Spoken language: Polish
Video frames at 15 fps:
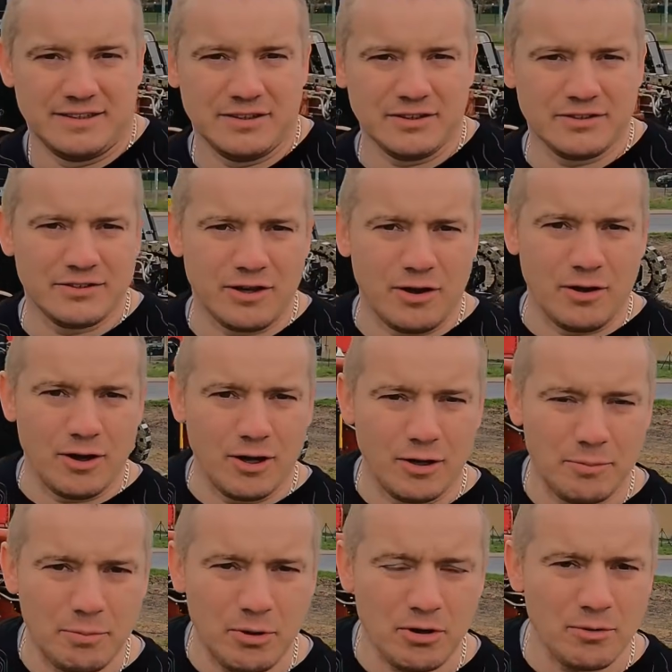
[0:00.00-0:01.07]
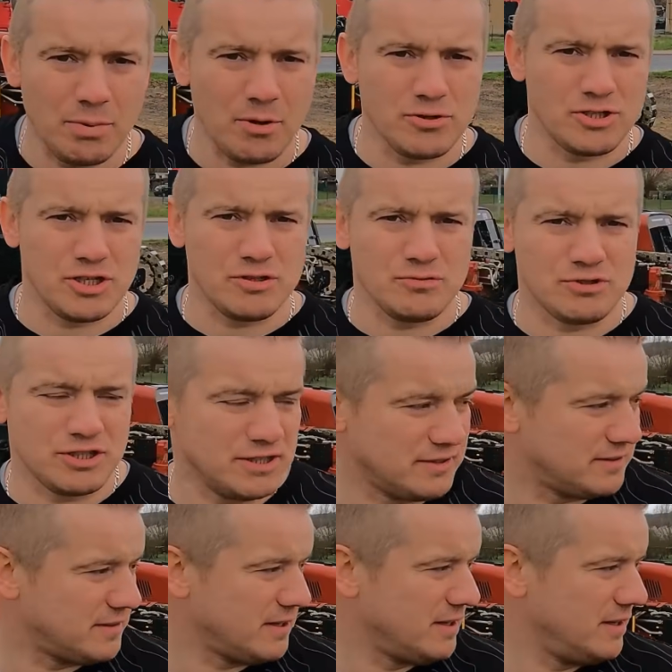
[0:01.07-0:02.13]
No i co? Po robocie już
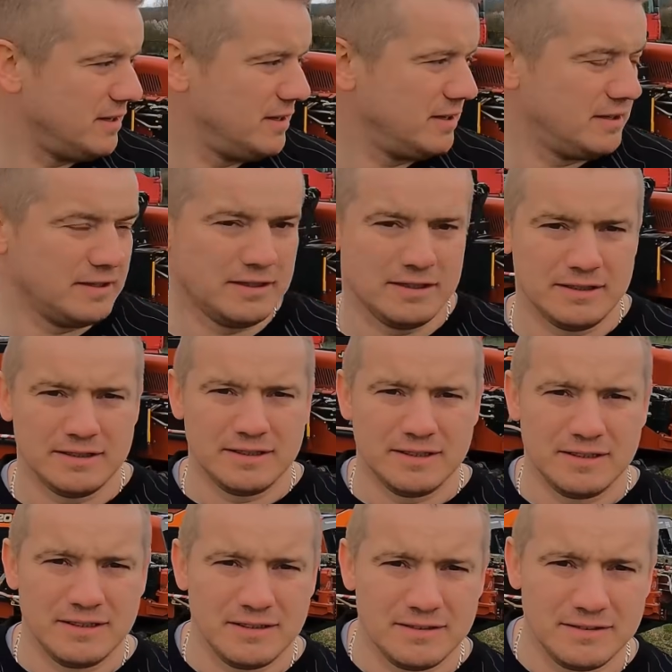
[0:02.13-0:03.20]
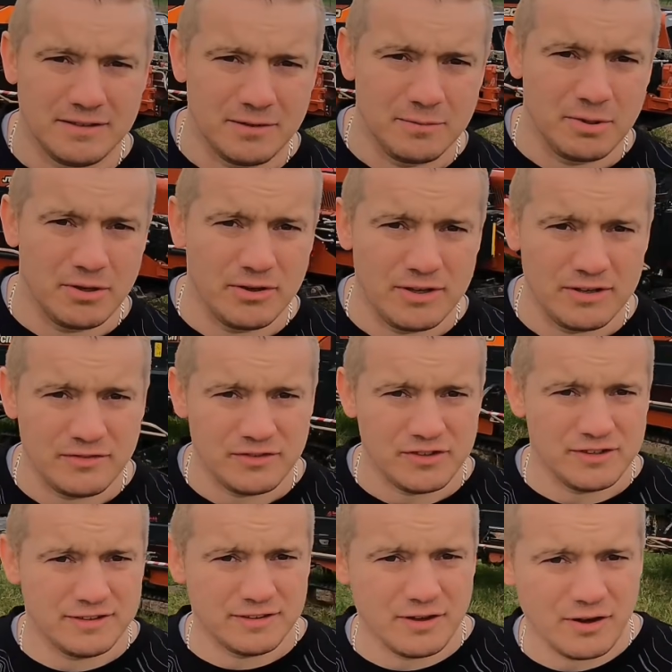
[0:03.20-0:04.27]
jest. Zrobione jest
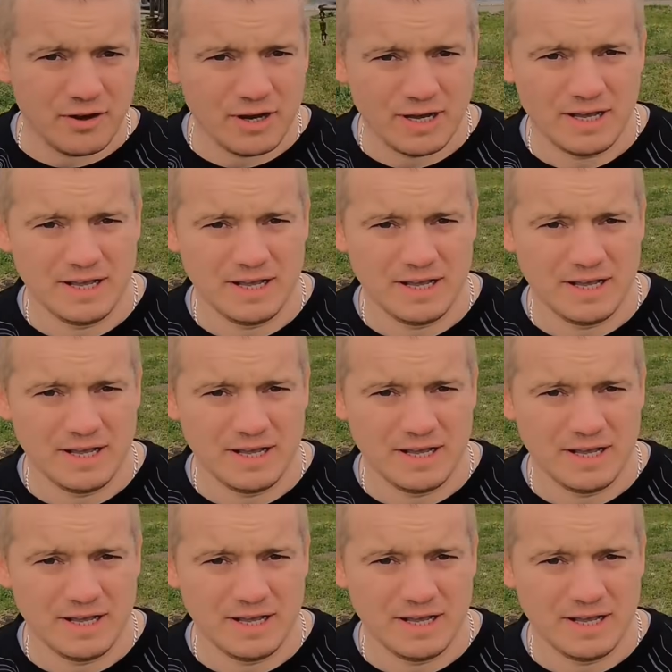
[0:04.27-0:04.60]
wszystko.